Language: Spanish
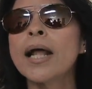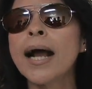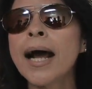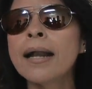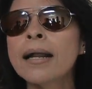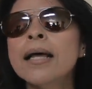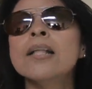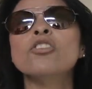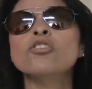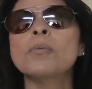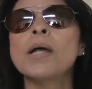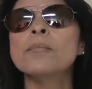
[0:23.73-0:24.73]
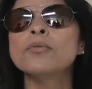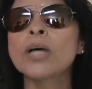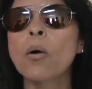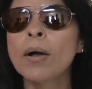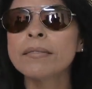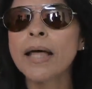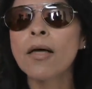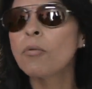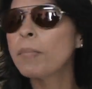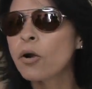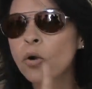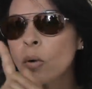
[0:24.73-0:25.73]
legal, nos hubiéramos aguantado,
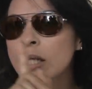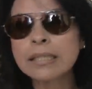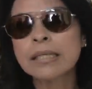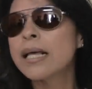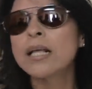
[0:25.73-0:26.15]
pero no es,